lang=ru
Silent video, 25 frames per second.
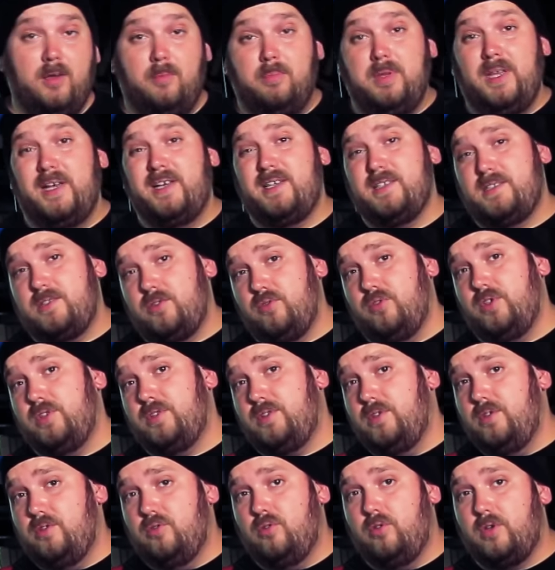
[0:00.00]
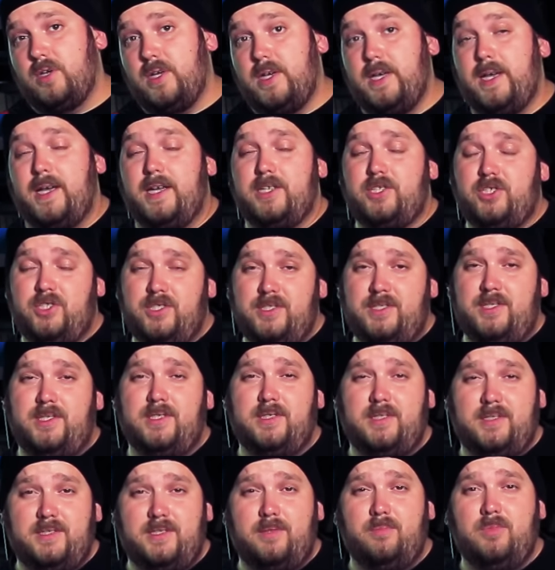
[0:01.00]
Благо, стоят недорого, от
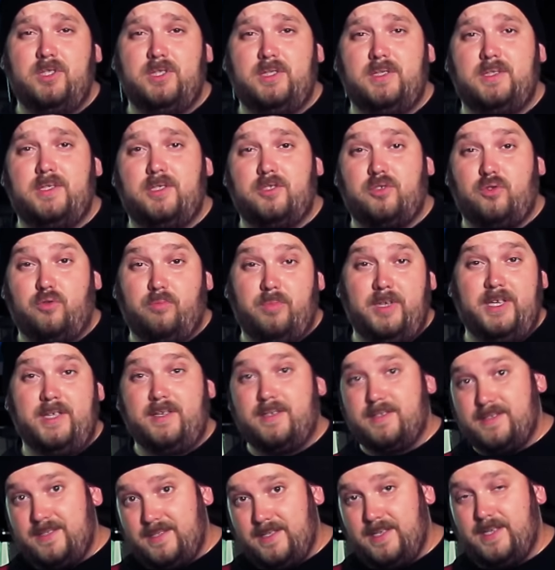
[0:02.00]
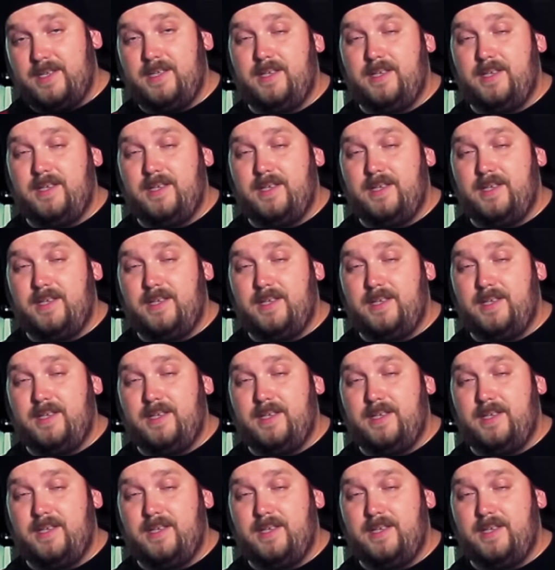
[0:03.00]
6 до 7 тысяч рублей за